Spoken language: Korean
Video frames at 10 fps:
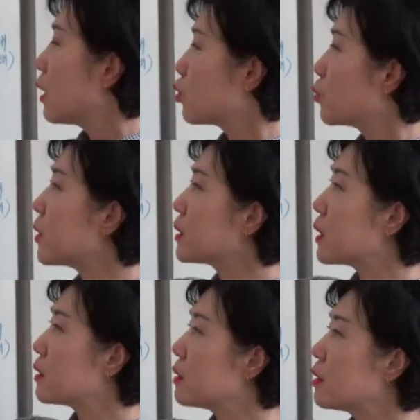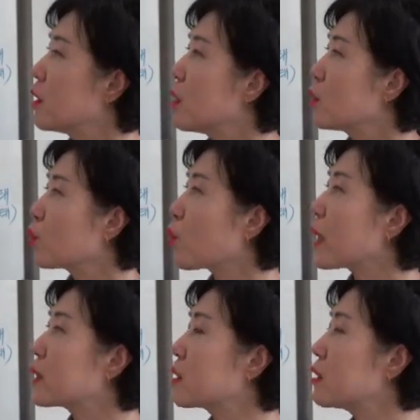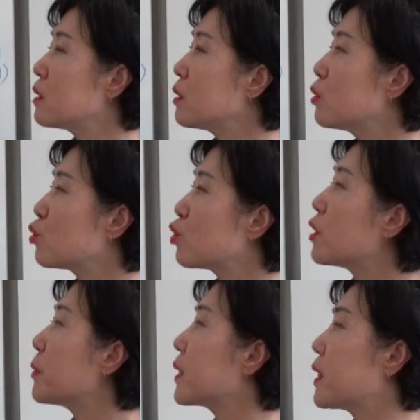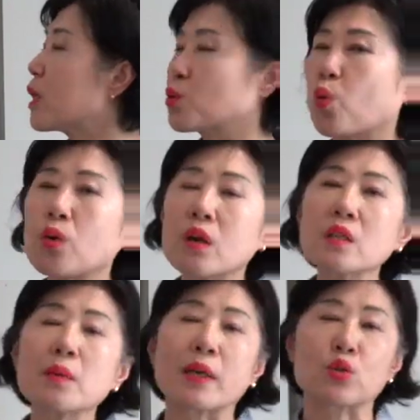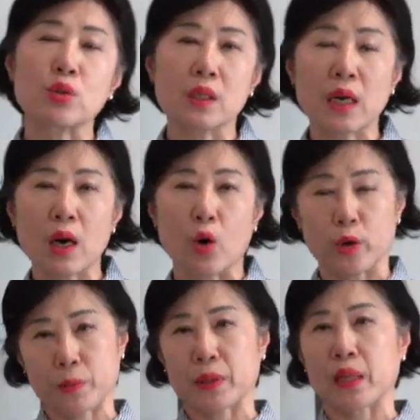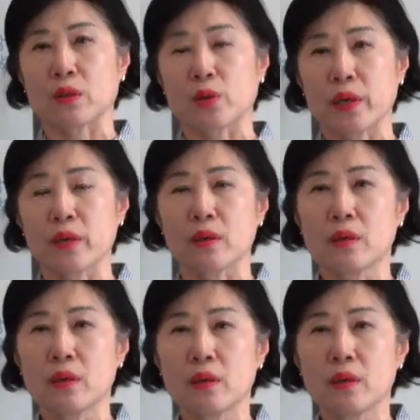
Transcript: 두 번째는 똑같은 술빚기의 조건을 맞추기가 어렵다는 거예요.